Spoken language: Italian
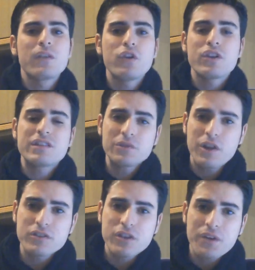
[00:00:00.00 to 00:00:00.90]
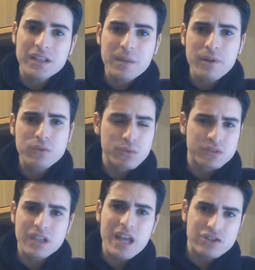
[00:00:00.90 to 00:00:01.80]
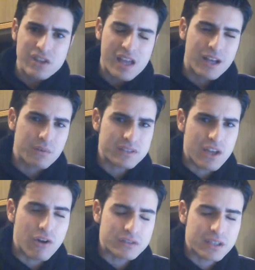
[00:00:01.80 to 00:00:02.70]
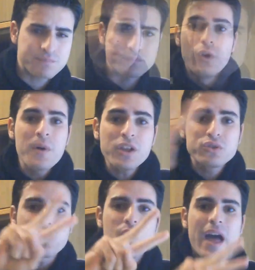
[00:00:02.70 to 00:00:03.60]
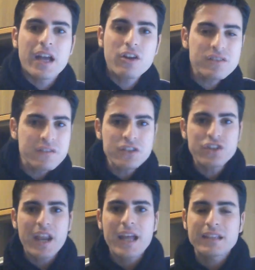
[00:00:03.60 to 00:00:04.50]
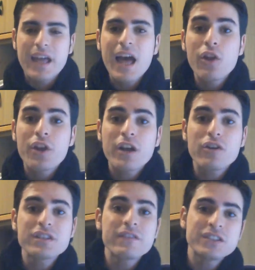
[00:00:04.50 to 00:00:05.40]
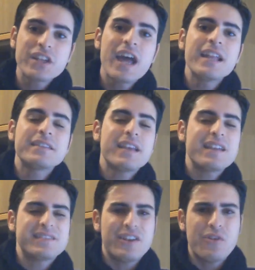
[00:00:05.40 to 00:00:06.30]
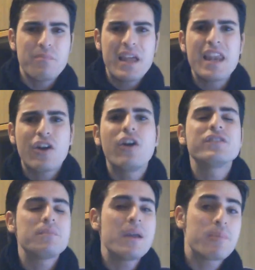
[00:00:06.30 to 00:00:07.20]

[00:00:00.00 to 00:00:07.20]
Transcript: voglio che sia una cosa corretta per tutti e ci tenga a questa cosa. Numero 2. Cosa vincerete? Allora, cosa vincerete? Sono belle cose, bei